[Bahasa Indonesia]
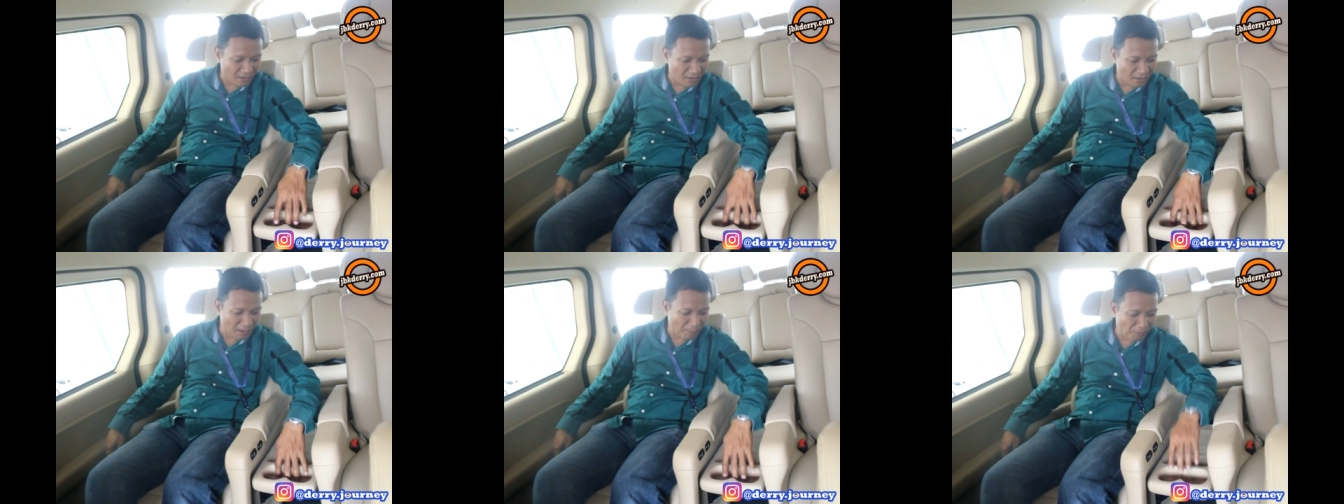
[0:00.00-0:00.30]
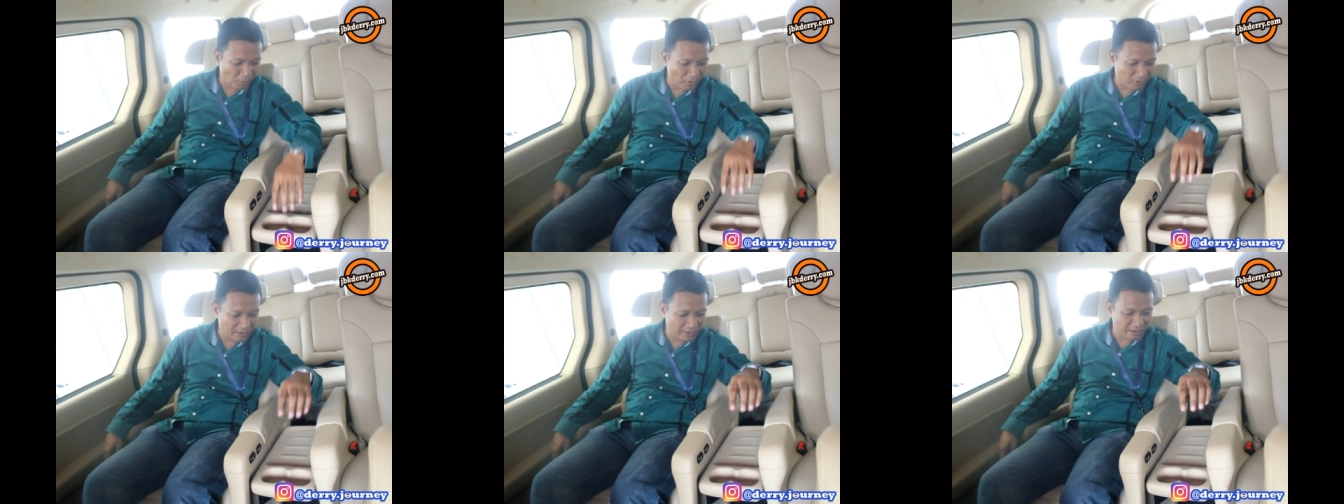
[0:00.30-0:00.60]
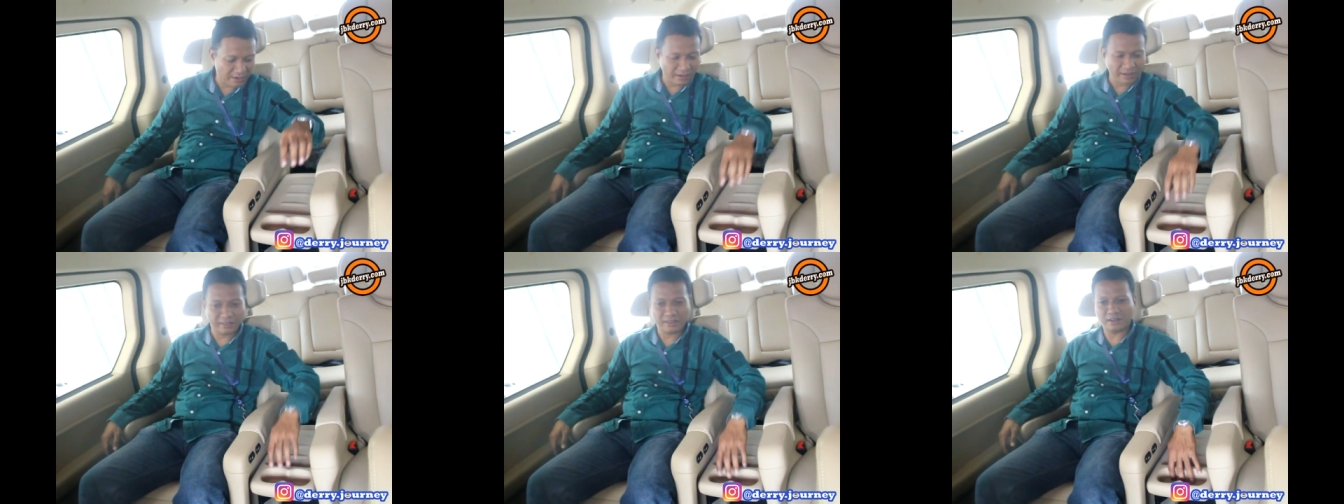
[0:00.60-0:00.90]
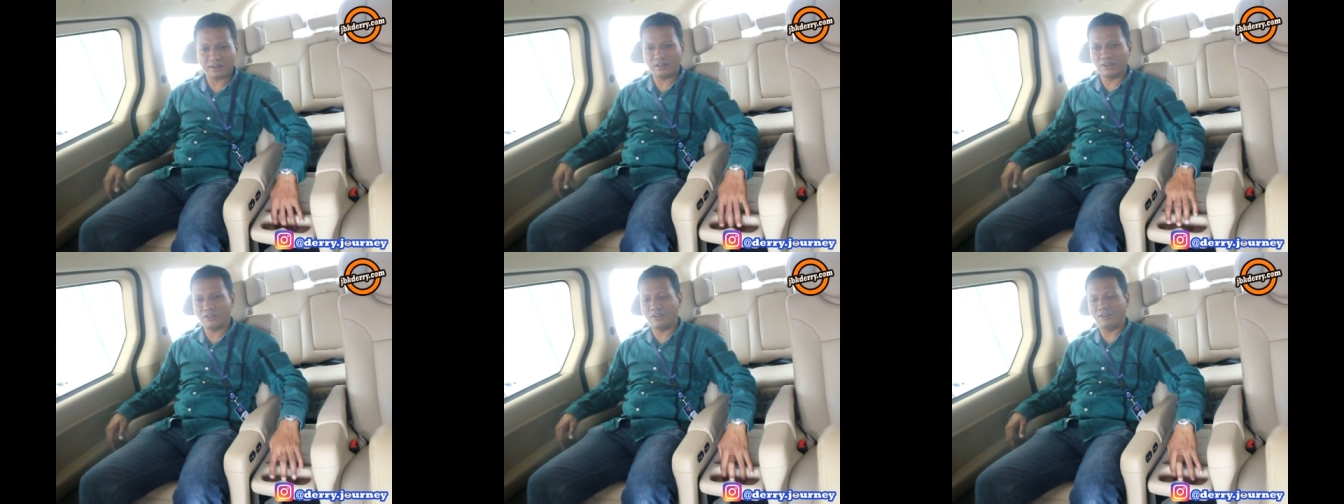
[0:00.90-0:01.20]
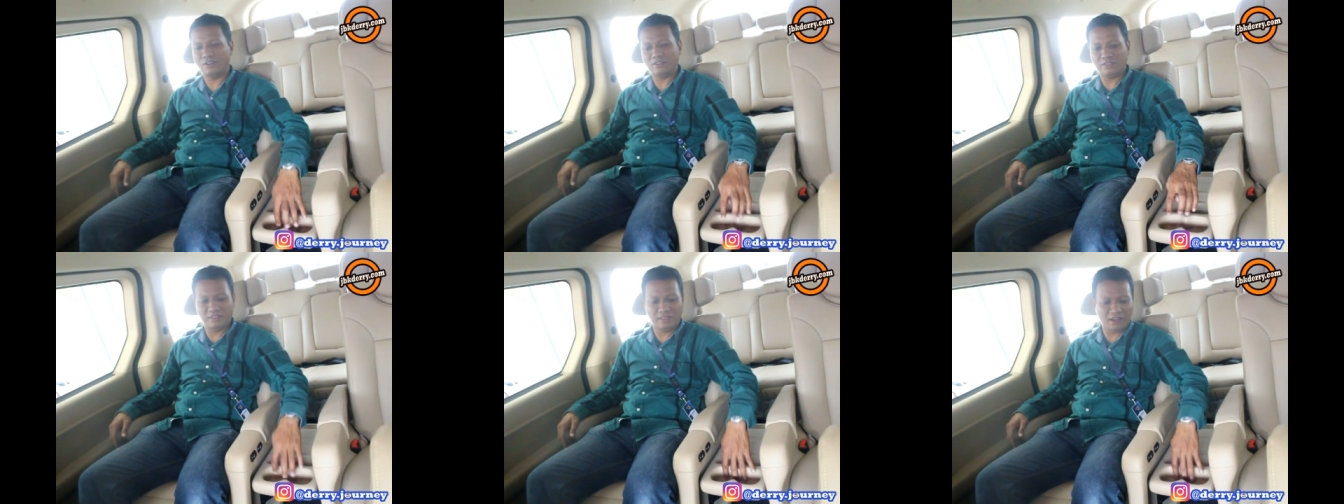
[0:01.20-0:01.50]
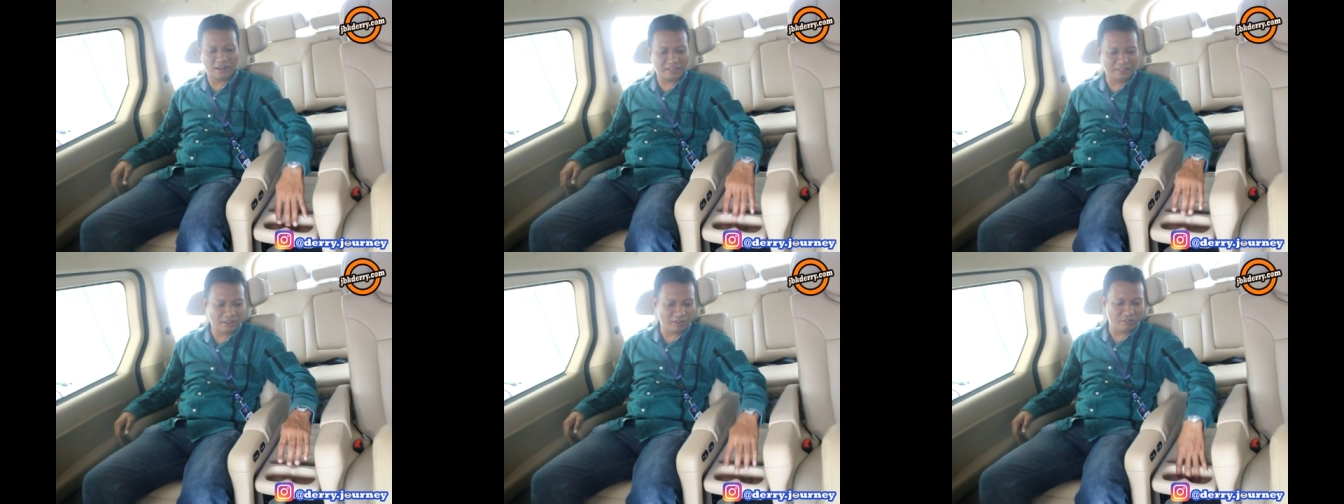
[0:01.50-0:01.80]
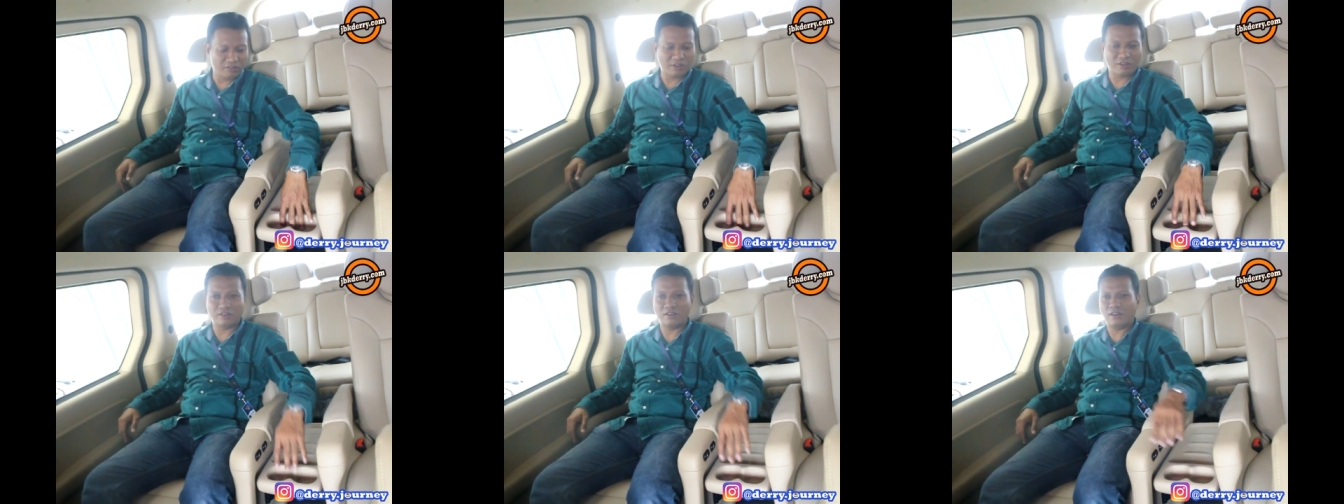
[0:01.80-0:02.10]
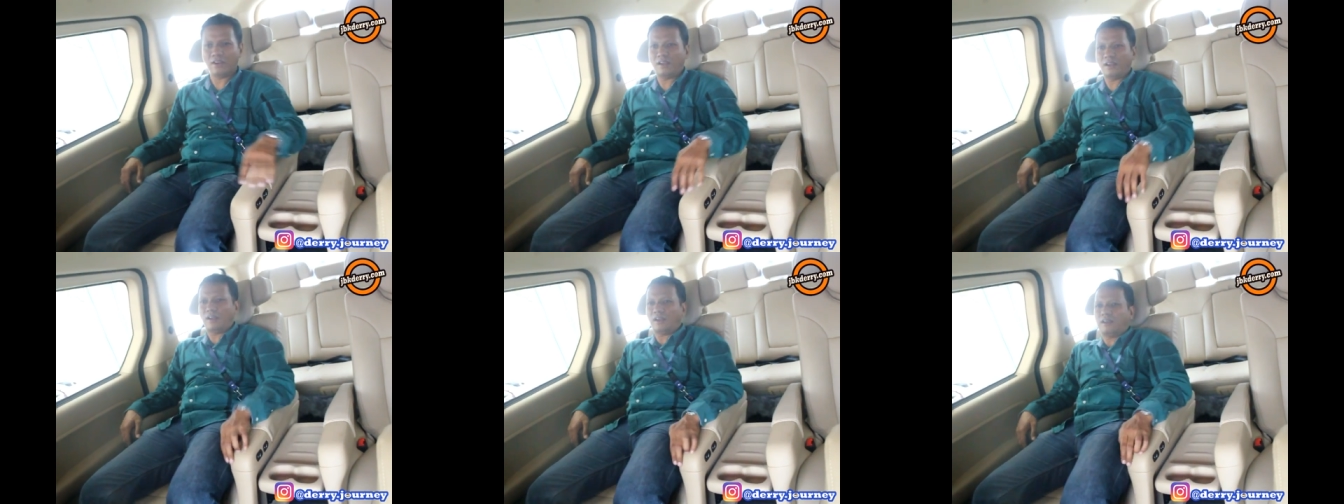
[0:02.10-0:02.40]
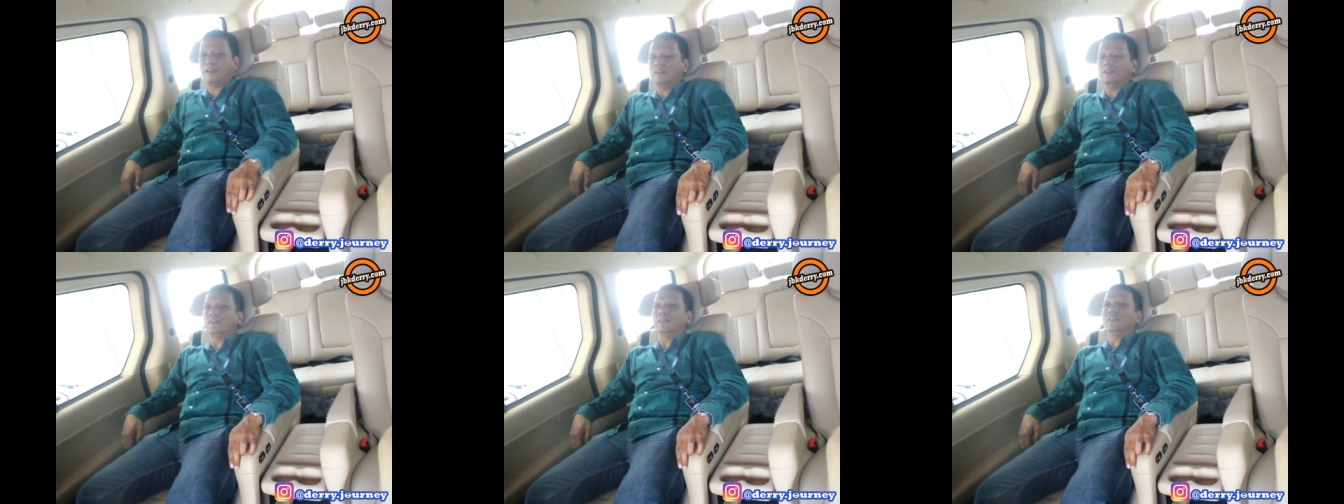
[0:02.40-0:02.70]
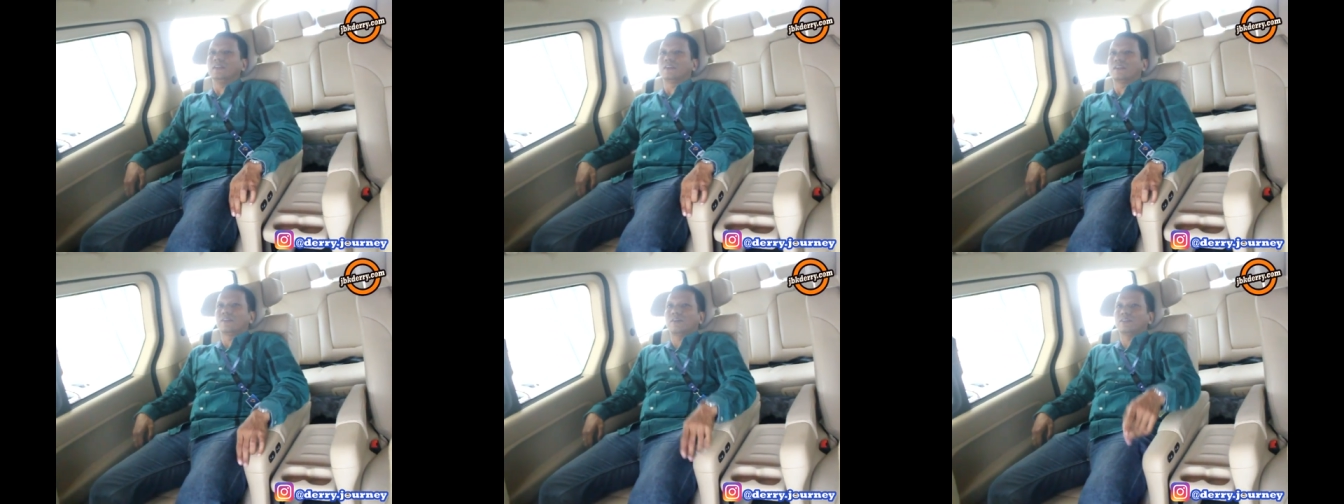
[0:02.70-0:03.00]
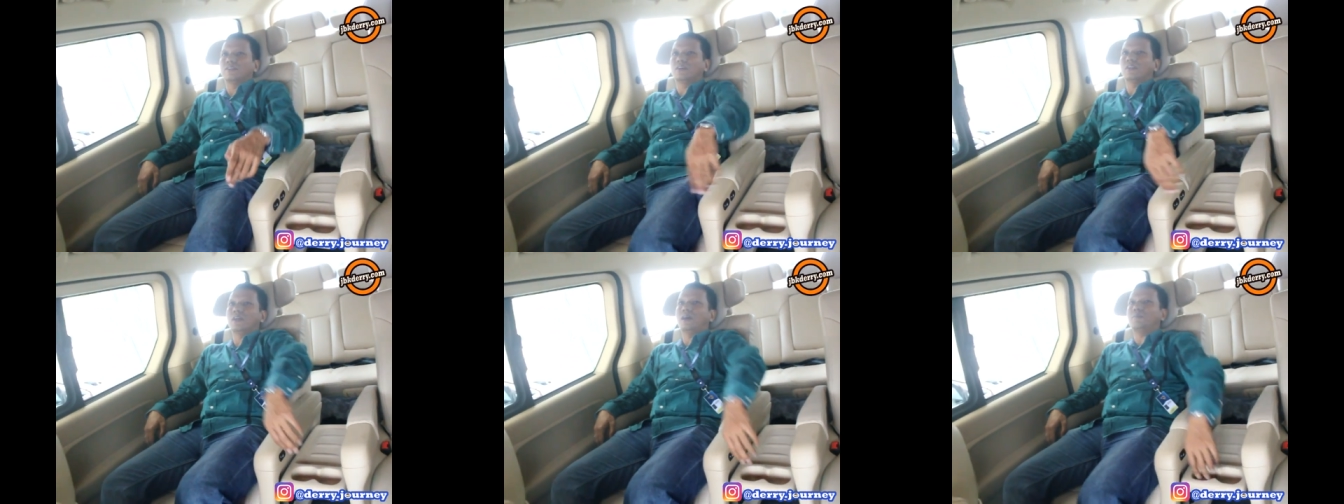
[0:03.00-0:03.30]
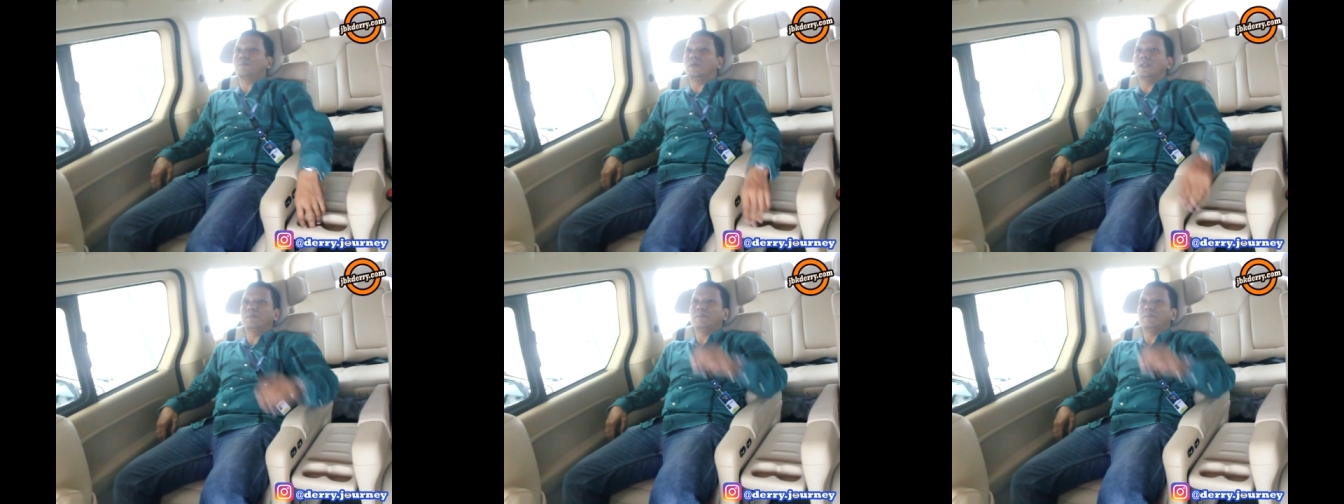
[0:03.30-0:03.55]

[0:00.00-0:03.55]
cup holder ya, jadi kalau jalan jauh-jauh, ah nonton ah, ambil